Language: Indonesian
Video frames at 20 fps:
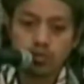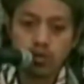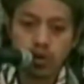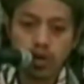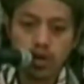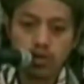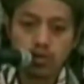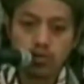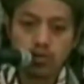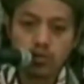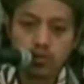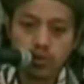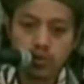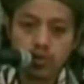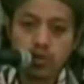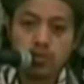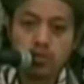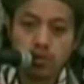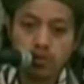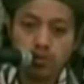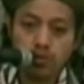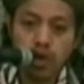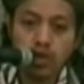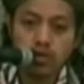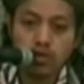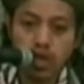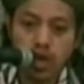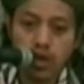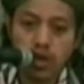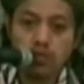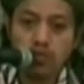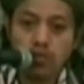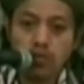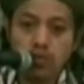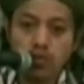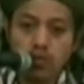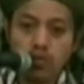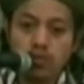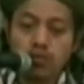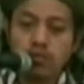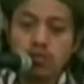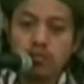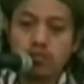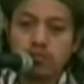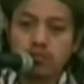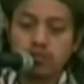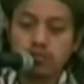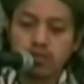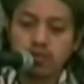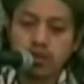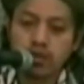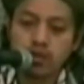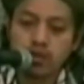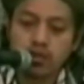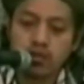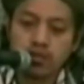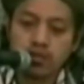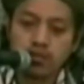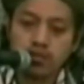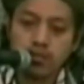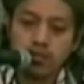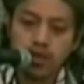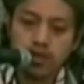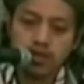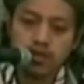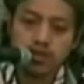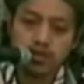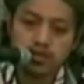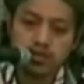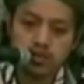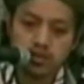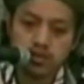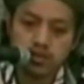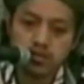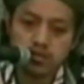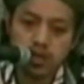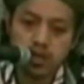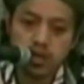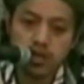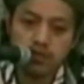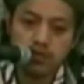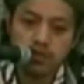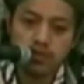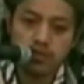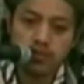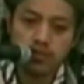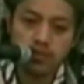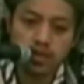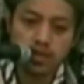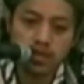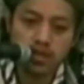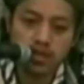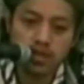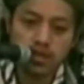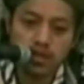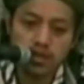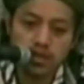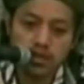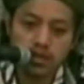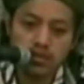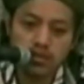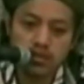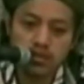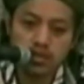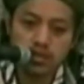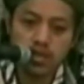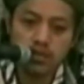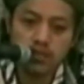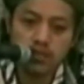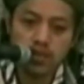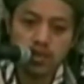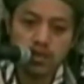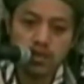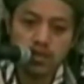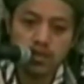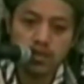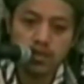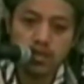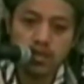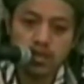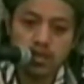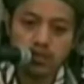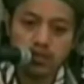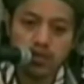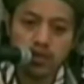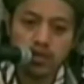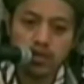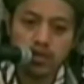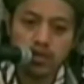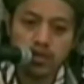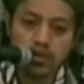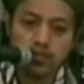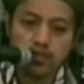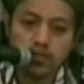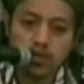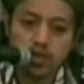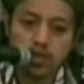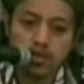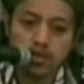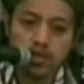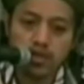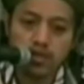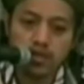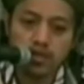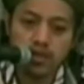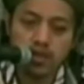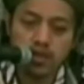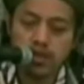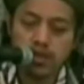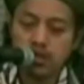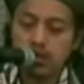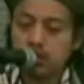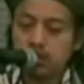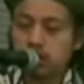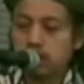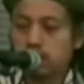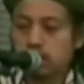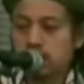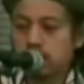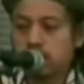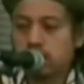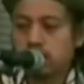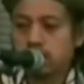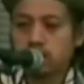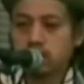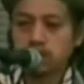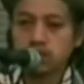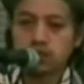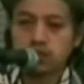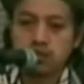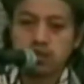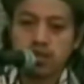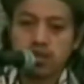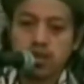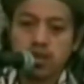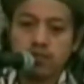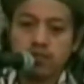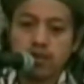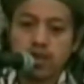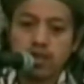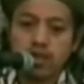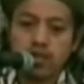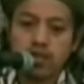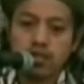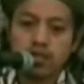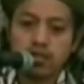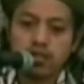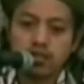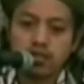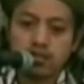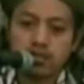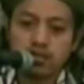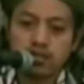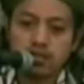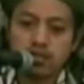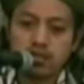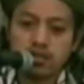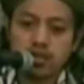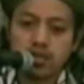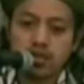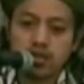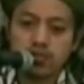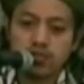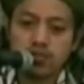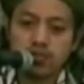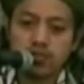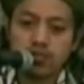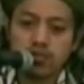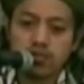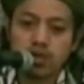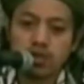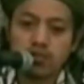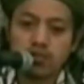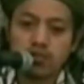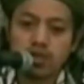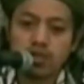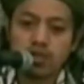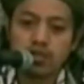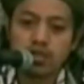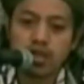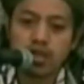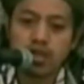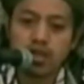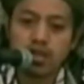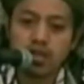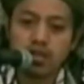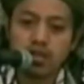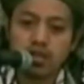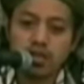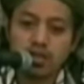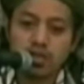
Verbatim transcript: dua hari sebelumnya saya mau puasa mau pas malam sim, eh, uh, nisfu saban karena kebanyakan puasa malah kelaparan ada buka puasa